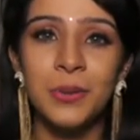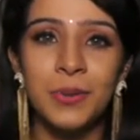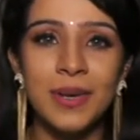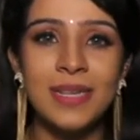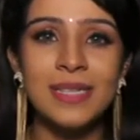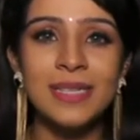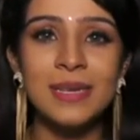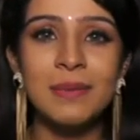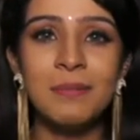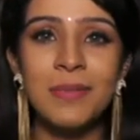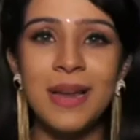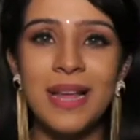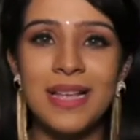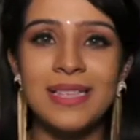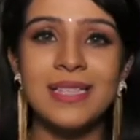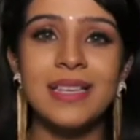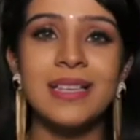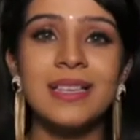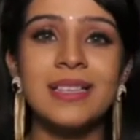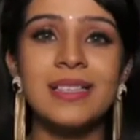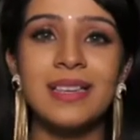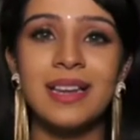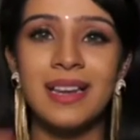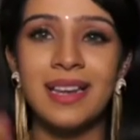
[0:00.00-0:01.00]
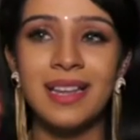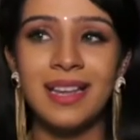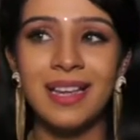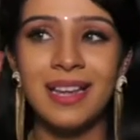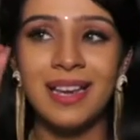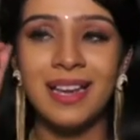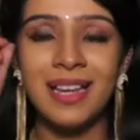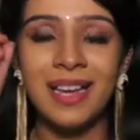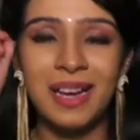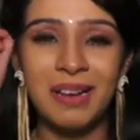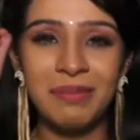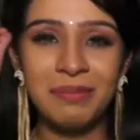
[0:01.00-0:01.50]
वही सब ब्लेसिंग्स लेने
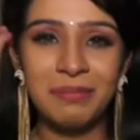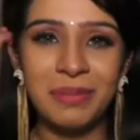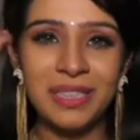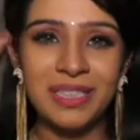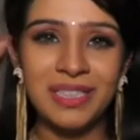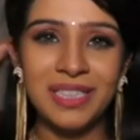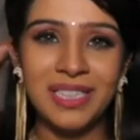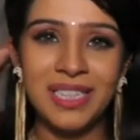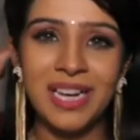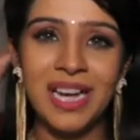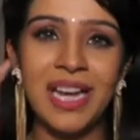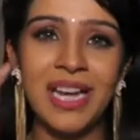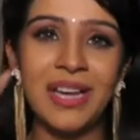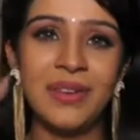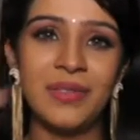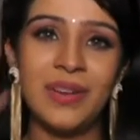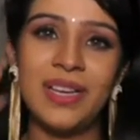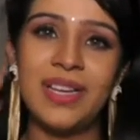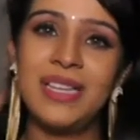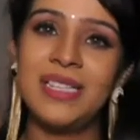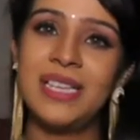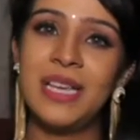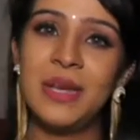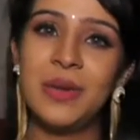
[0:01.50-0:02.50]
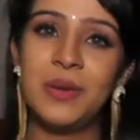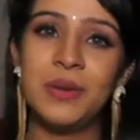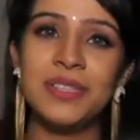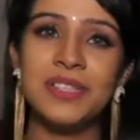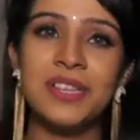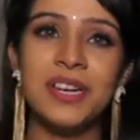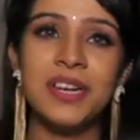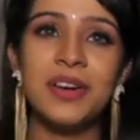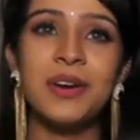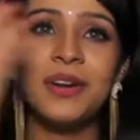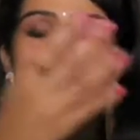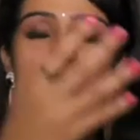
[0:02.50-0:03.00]
के लिए हम मंदिर आए वही
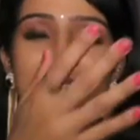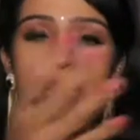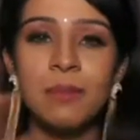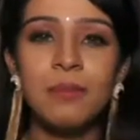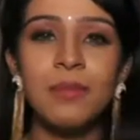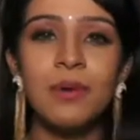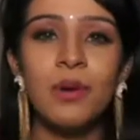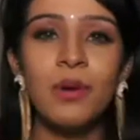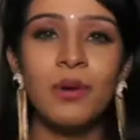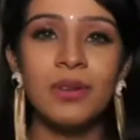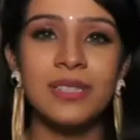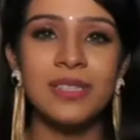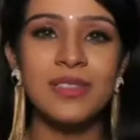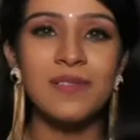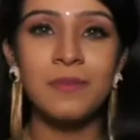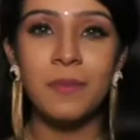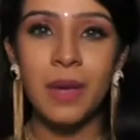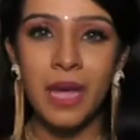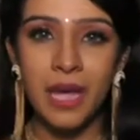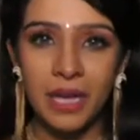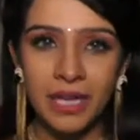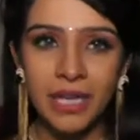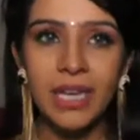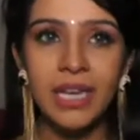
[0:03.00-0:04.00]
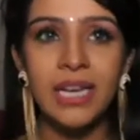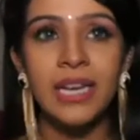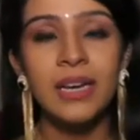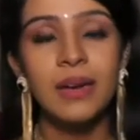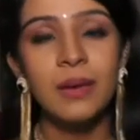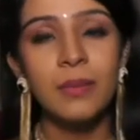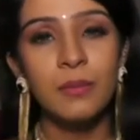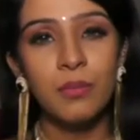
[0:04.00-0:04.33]
सीक्वेंस चल रहा है और सब लोग सिर्फ मैं नहीं